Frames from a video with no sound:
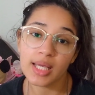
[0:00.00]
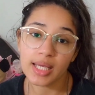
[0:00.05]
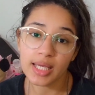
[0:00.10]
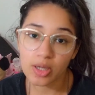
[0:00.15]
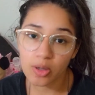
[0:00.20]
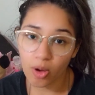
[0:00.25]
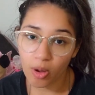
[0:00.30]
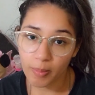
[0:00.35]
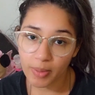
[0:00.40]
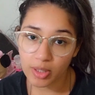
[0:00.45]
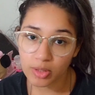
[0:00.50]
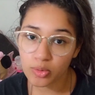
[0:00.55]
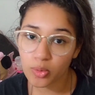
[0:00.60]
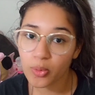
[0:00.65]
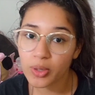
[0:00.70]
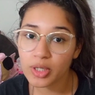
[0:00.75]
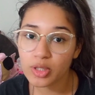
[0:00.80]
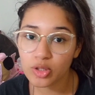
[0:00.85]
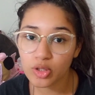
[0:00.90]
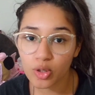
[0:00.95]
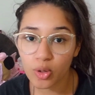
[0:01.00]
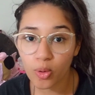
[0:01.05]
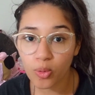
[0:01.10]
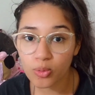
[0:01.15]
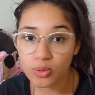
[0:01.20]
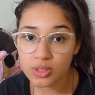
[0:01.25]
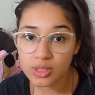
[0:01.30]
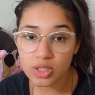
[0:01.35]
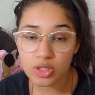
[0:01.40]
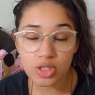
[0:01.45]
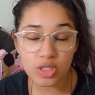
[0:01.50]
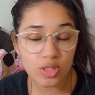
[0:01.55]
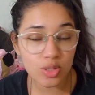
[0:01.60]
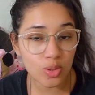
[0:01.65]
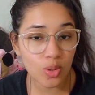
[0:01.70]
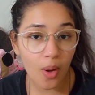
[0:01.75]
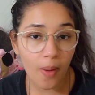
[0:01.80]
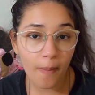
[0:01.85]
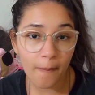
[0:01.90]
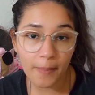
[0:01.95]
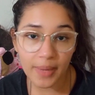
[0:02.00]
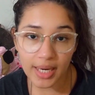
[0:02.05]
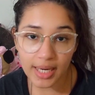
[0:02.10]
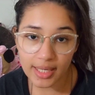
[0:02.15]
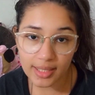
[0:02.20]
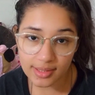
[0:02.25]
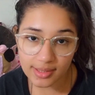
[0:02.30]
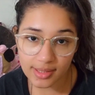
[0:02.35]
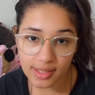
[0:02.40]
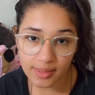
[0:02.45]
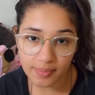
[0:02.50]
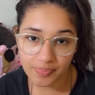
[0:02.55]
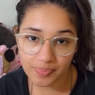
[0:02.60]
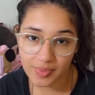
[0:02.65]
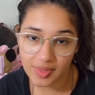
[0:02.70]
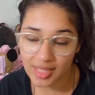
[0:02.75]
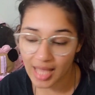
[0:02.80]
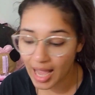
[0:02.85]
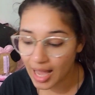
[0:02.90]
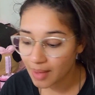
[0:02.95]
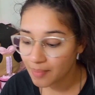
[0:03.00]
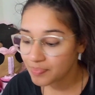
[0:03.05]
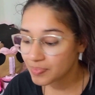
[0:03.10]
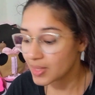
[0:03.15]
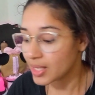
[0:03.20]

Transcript: encomendou e trouxe de surpresa, tá?